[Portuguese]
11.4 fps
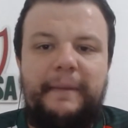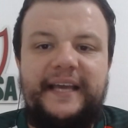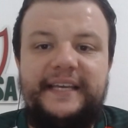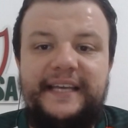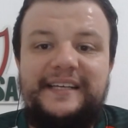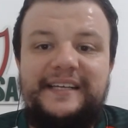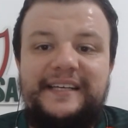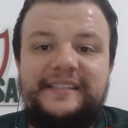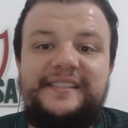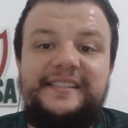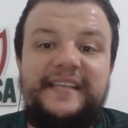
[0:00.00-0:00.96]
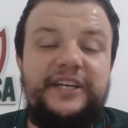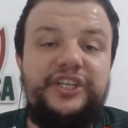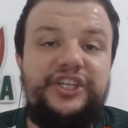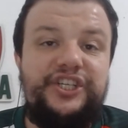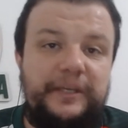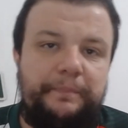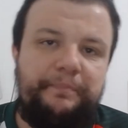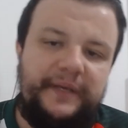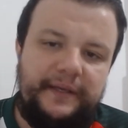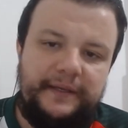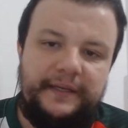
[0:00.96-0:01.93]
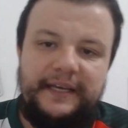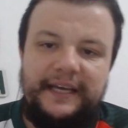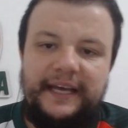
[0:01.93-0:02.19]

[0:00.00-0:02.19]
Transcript: Bahia, Sergipe